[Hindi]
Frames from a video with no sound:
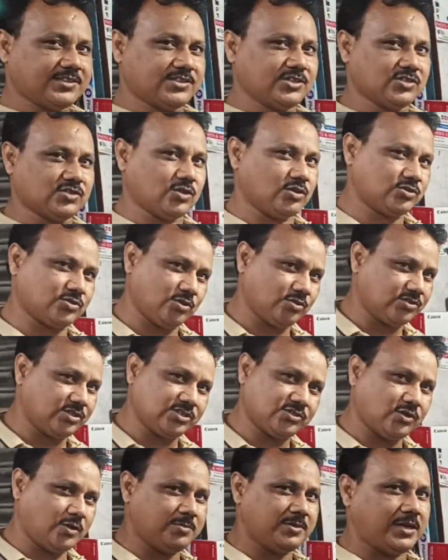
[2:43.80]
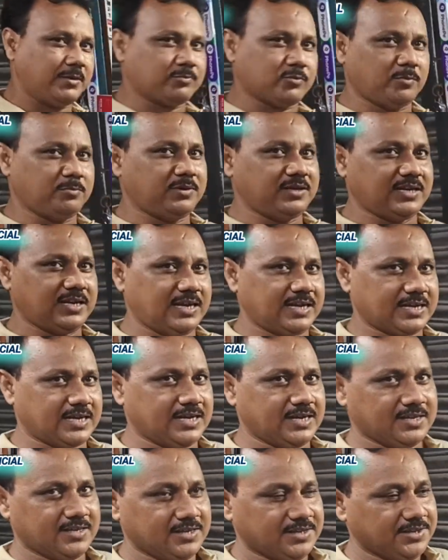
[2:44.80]
तैतीस सौ चौतीस सौ भी आपको मिल
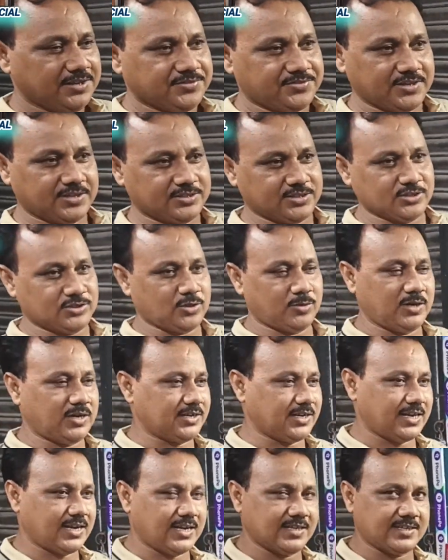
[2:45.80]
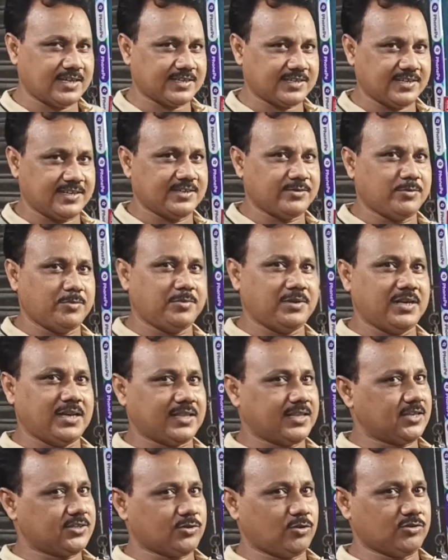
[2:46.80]
जाएगा तैतीस सौ अठारह हजार के रेंज में मिल
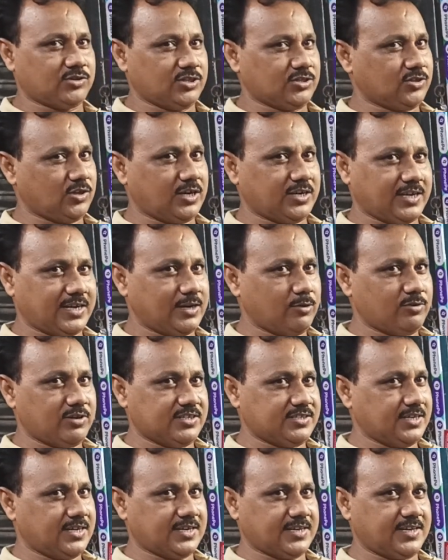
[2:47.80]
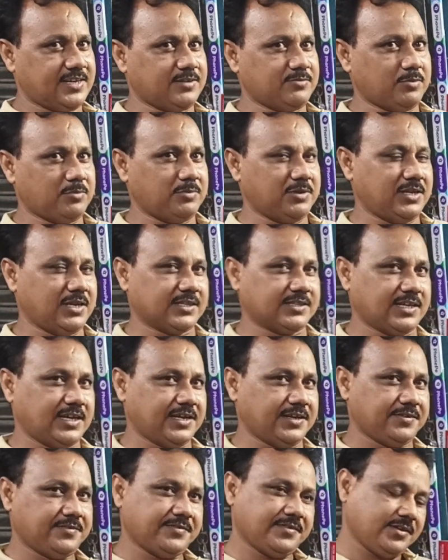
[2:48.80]
जाता है चौतीस सौ अठारह उन्नीस हजार के रेंज में मिल
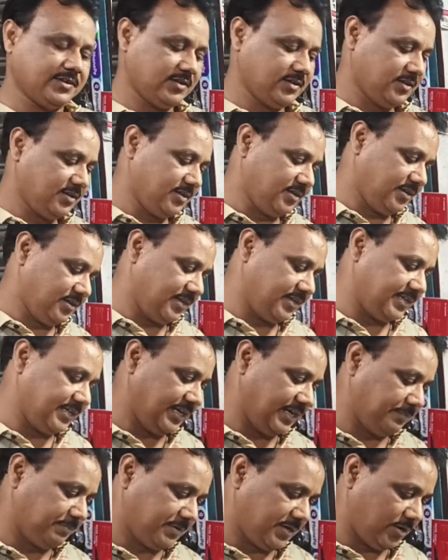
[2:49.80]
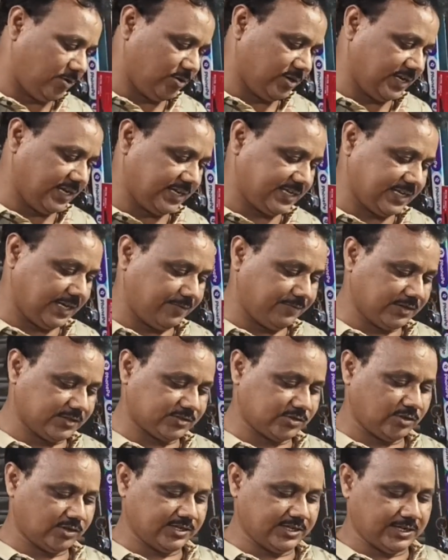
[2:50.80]
जाता है ये आपका हो गया
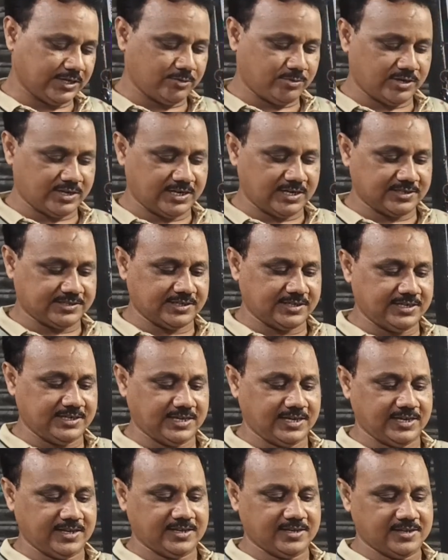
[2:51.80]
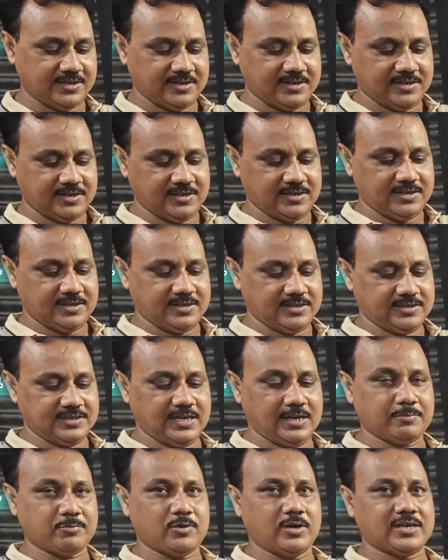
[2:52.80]
इक्यावन सौ ये रिपीट एल है
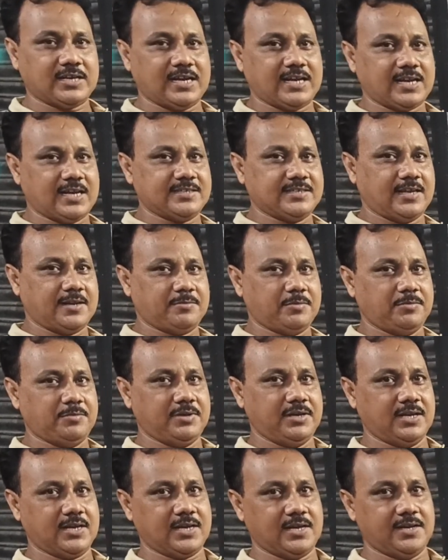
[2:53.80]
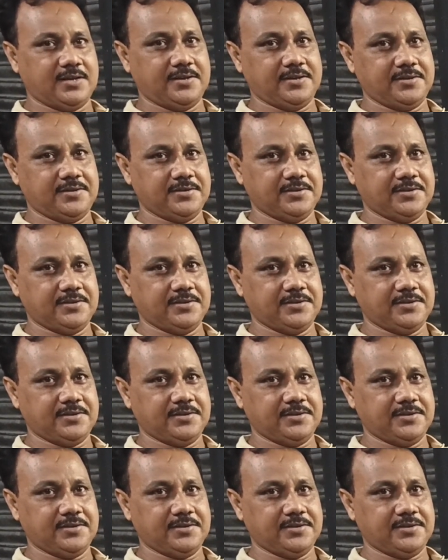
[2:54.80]
ये आपको अठारह हजार में मिलेगा